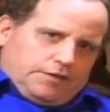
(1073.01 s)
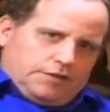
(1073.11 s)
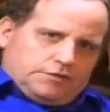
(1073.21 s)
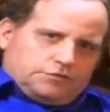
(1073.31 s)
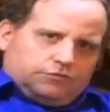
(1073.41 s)

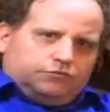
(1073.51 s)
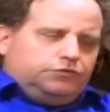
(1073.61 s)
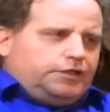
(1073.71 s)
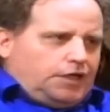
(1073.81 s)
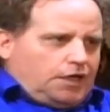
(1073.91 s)
でその
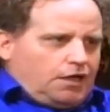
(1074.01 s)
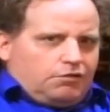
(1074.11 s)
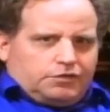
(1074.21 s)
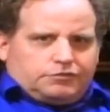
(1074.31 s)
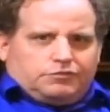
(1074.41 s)
上が変
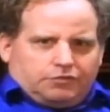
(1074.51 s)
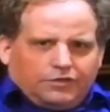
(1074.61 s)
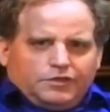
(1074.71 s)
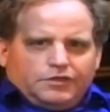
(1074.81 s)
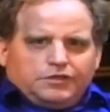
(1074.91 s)
わると
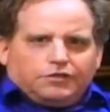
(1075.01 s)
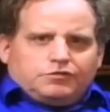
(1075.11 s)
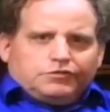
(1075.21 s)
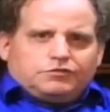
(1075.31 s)
今